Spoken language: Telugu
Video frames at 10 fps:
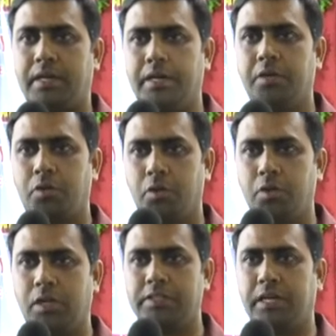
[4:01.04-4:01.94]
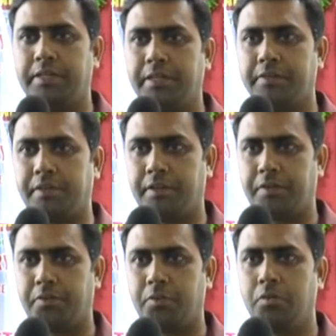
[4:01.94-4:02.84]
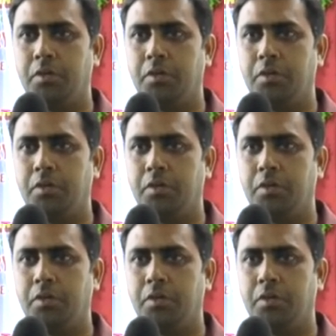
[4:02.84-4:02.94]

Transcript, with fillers: రెండు రోజుల జాతీయ సదస్సు